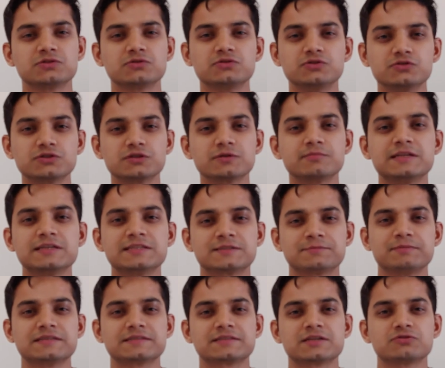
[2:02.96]
जो यूजेबल
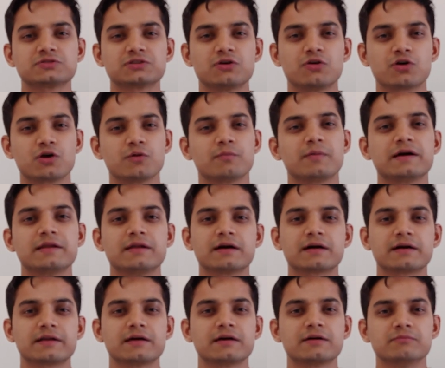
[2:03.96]
स्पेस है उसे ऑक्यूपाई ना
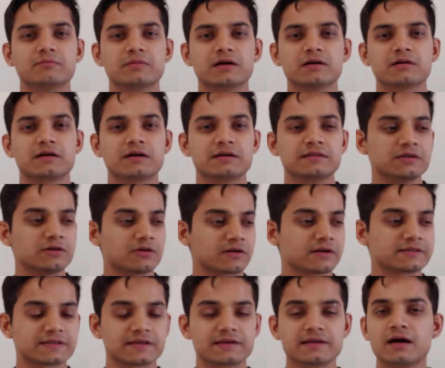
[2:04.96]
करे गद्दे
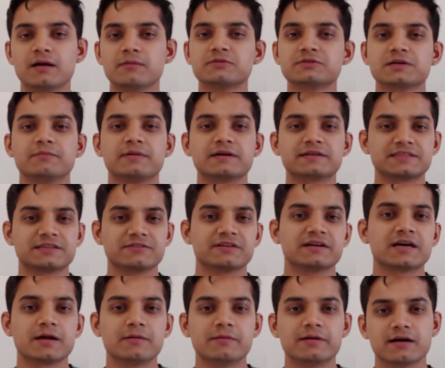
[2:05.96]
और रज़ाइयाँ हम उसे बक्से
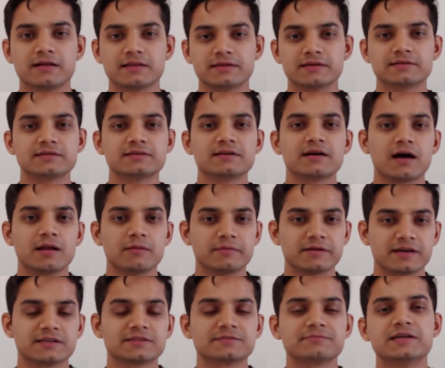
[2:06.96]
वगैरह में डाल देते हैं या
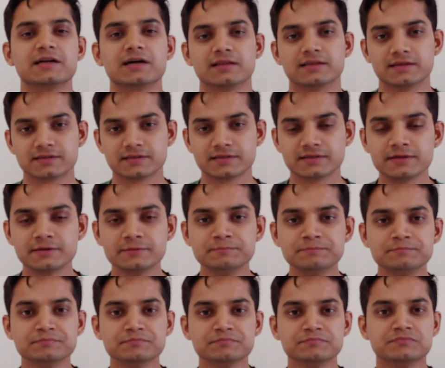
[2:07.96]
अलमिराज में डाल देते हैं
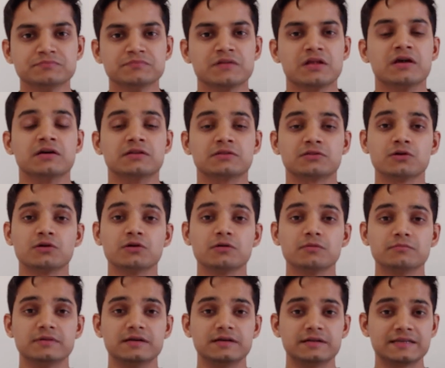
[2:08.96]
तो
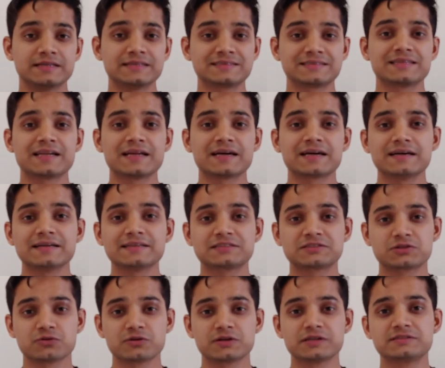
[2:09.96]
इस तरह का
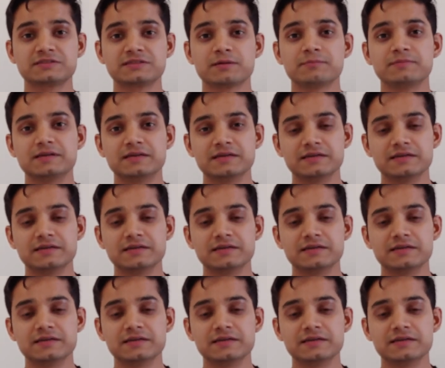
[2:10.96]
स्टोरेज जब